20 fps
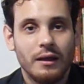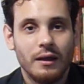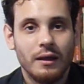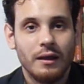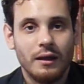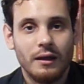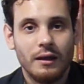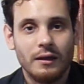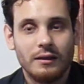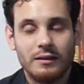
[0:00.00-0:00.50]

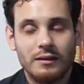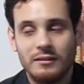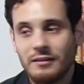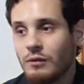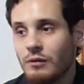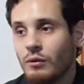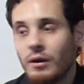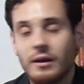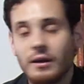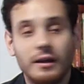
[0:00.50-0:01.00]
Eh,
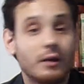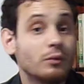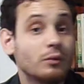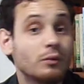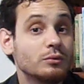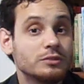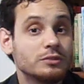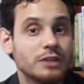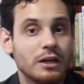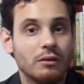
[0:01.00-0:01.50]
quizás lo han
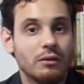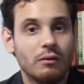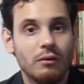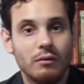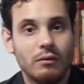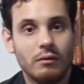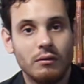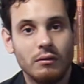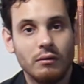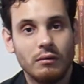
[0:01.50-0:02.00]

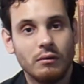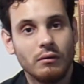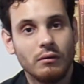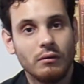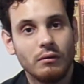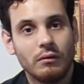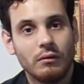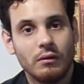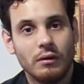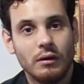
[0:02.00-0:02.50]

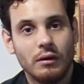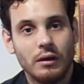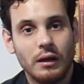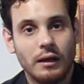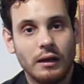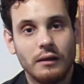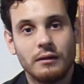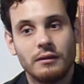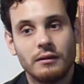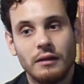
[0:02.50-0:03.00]
escuchado,
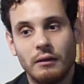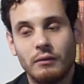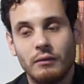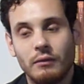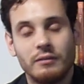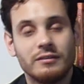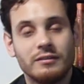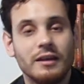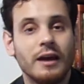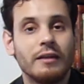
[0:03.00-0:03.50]

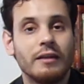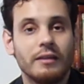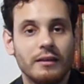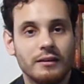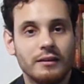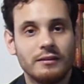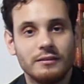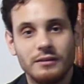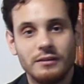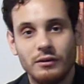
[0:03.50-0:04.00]
aunque sea
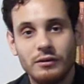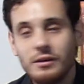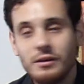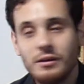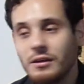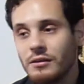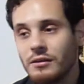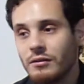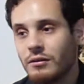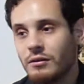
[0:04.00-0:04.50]
de,
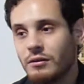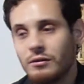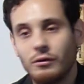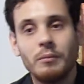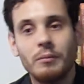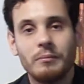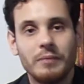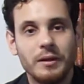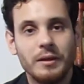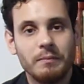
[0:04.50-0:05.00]
oído el
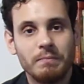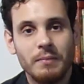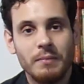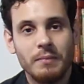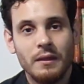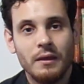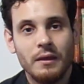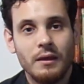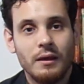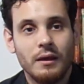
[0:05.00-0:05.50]
nombre,
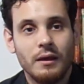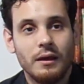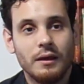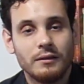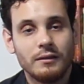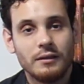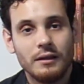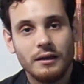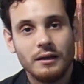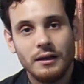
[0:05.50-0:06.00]

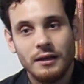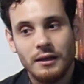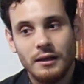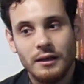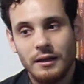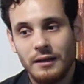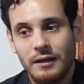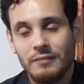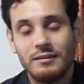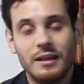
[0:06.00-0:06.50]

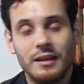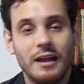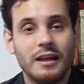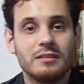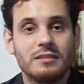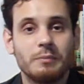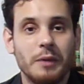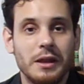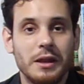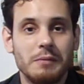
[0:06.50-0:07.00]
este, es
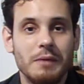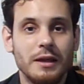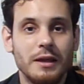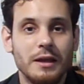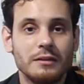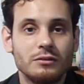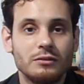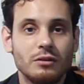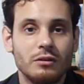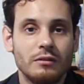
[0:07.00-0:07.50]
el
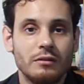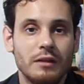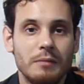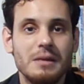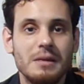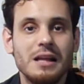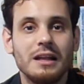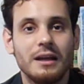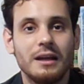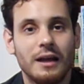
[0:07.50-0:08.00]
experimento de
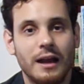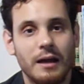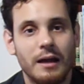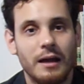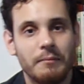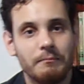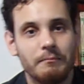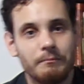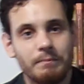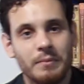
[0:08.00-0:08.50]

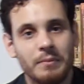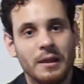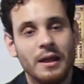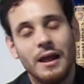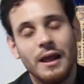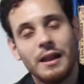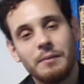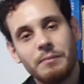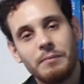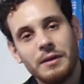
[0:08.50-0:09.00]
Milgram.
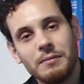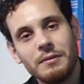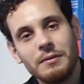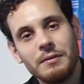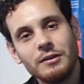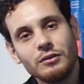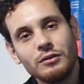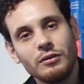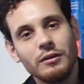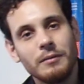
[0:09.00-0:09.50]
El
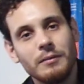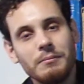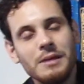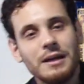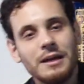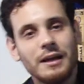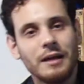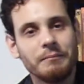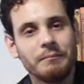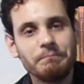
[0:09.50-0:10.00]
experimento de
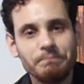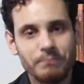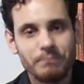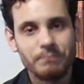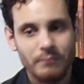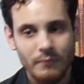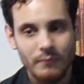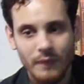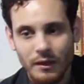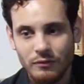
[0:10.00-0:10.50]
Milgram
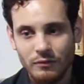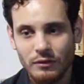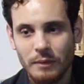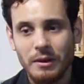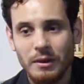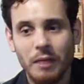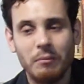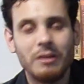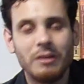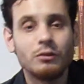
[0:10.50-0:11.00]
es un
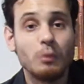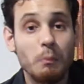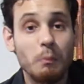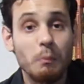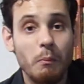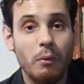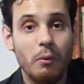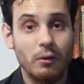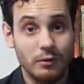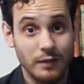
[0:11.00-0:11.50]
experimento
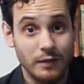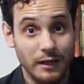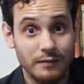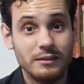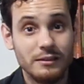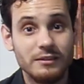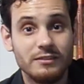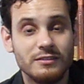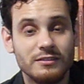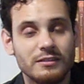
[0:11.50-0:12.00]

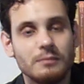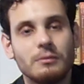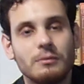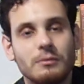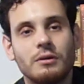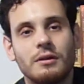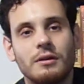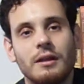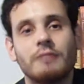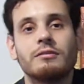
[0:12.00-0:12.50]

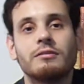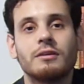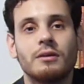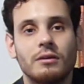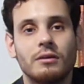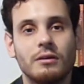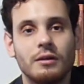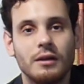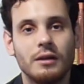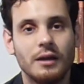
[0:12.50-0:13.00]
importantísimo en la
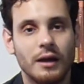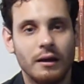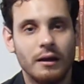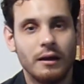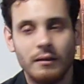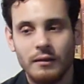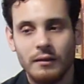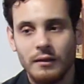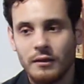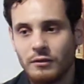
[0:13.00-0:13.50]

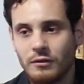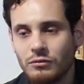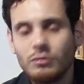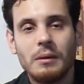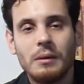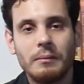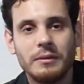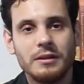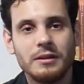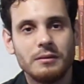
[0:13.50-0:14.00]
psicología,
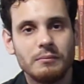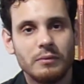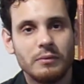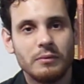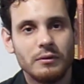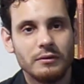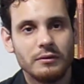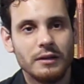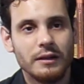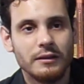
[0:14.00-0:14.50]
sumamente
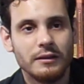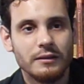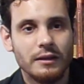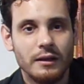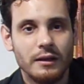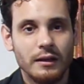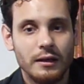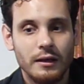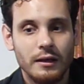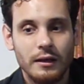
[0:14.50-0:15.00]

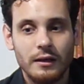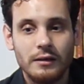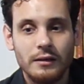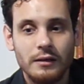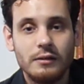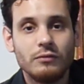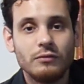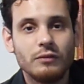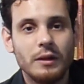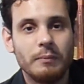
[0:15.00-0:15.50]
importante,
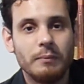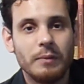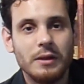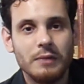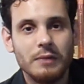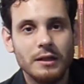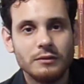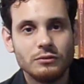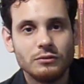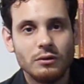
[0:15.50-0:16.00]
y es un
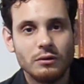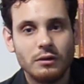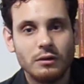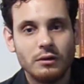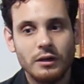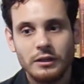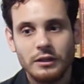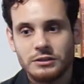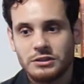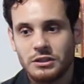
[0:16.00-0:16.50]

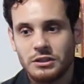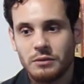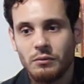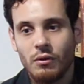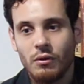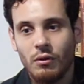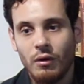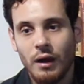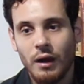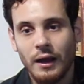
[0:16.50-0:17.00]
experimento que
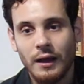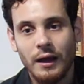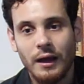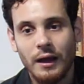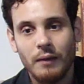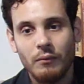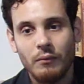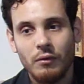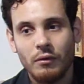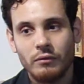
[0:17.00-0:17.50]
llevó a
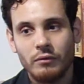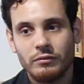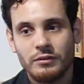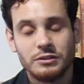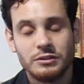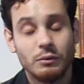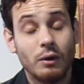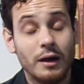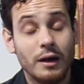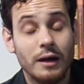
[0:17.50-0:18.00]
cabo,
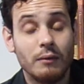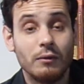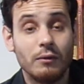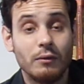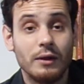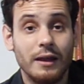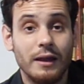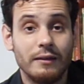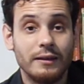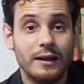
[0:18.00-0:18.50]
se llevó a
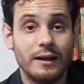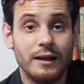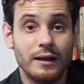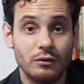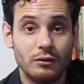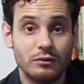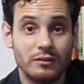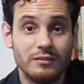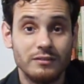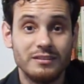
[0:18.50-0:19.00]
cabo en la
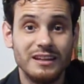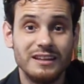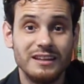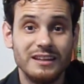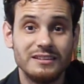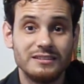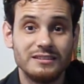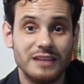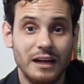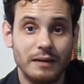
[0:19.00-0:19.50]
década de los
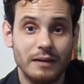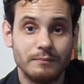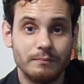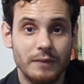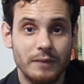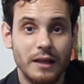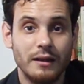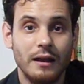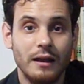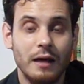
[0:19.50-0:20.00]
60,
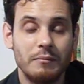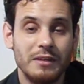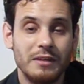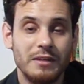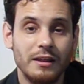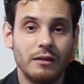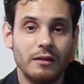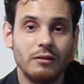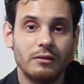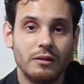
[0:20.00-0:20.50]
bien, a
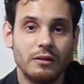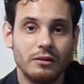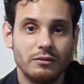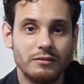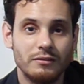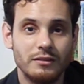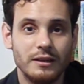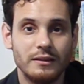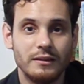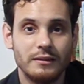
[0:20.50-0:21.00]
mediados de
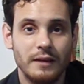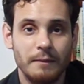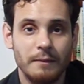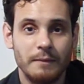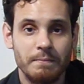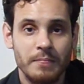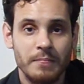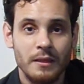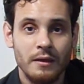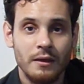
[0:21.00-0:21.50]
los
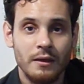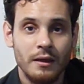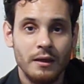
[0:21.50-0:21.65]
60.